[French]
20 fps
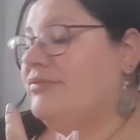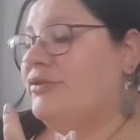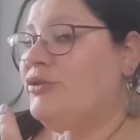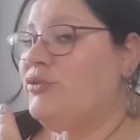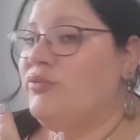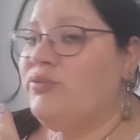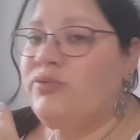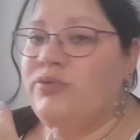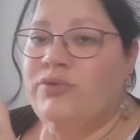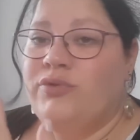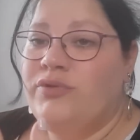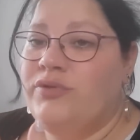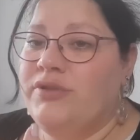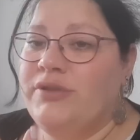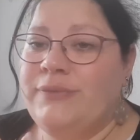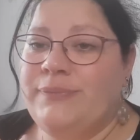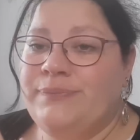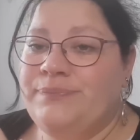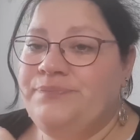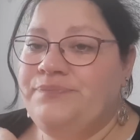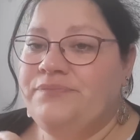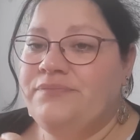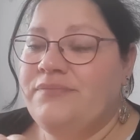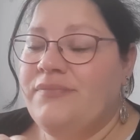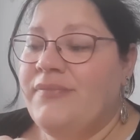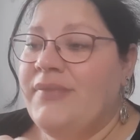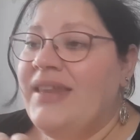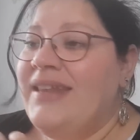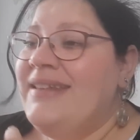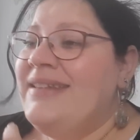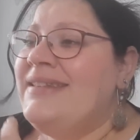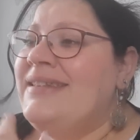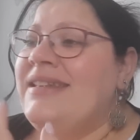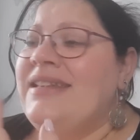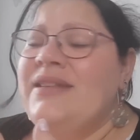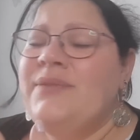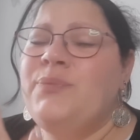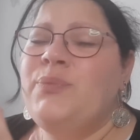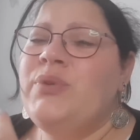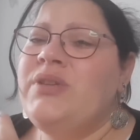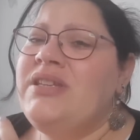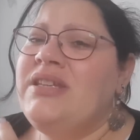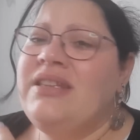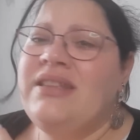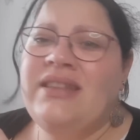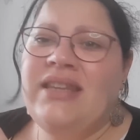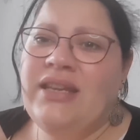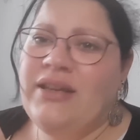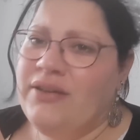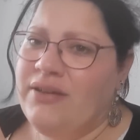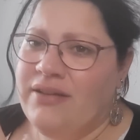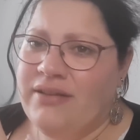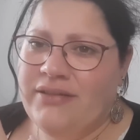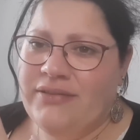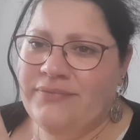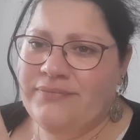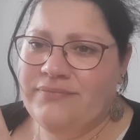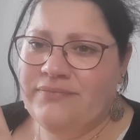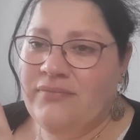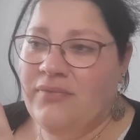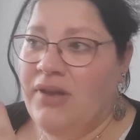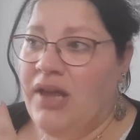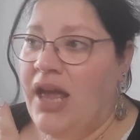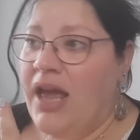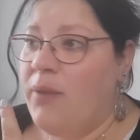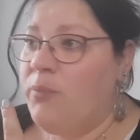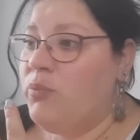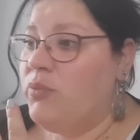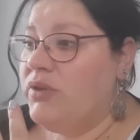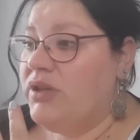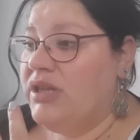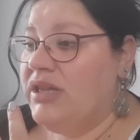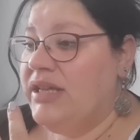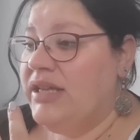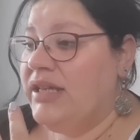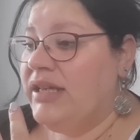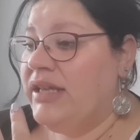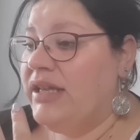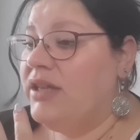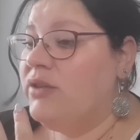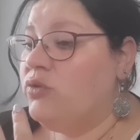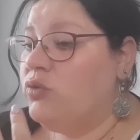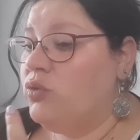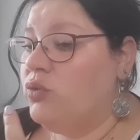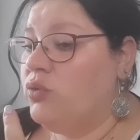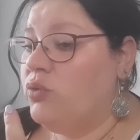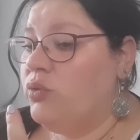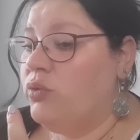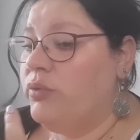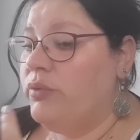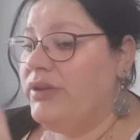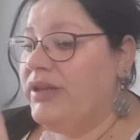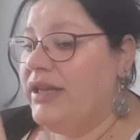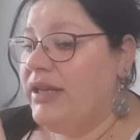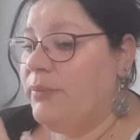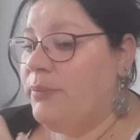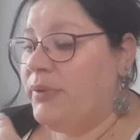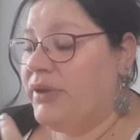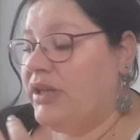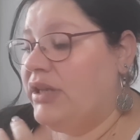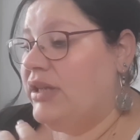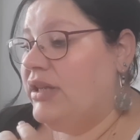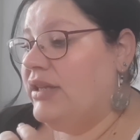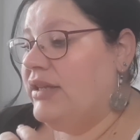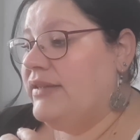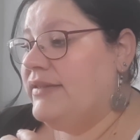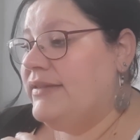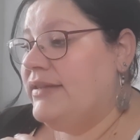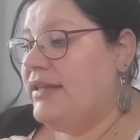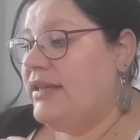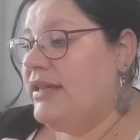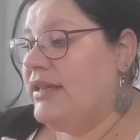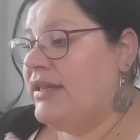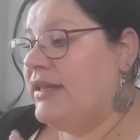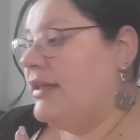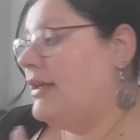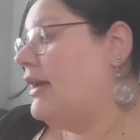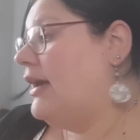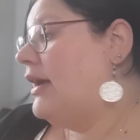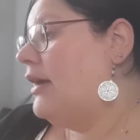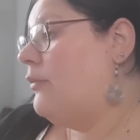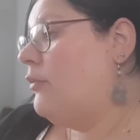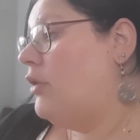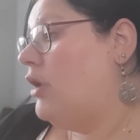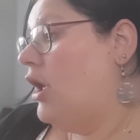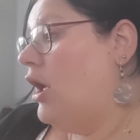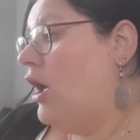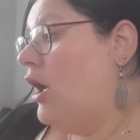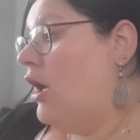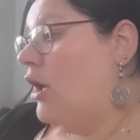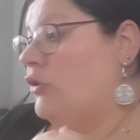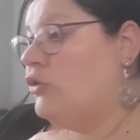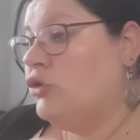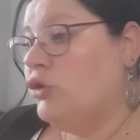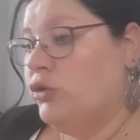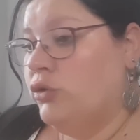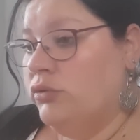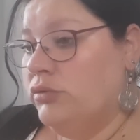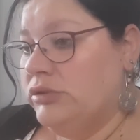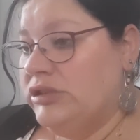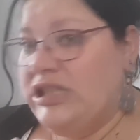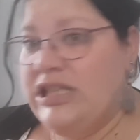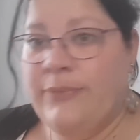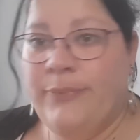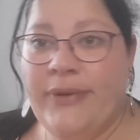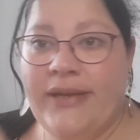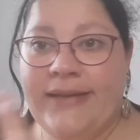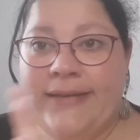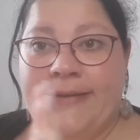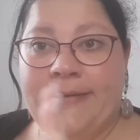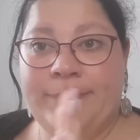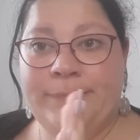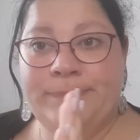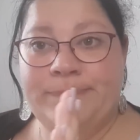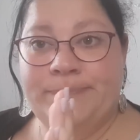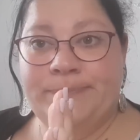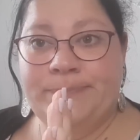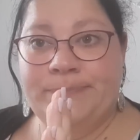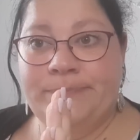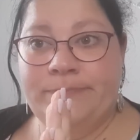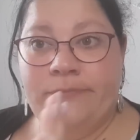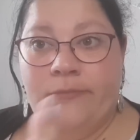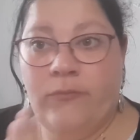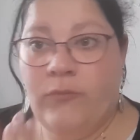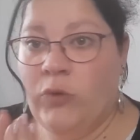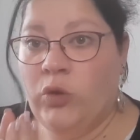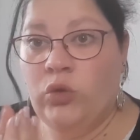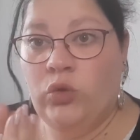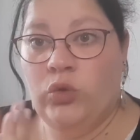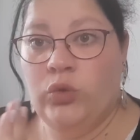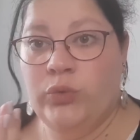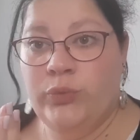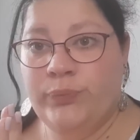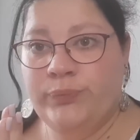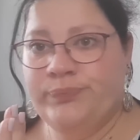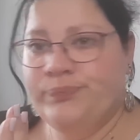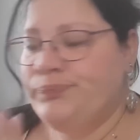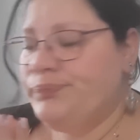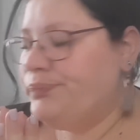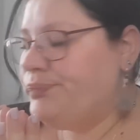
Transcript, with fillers: Je vous jure. C'est une petite erreur. Ah, mais les rideaux, les brises, les câbles, tout, qui passe. Tout.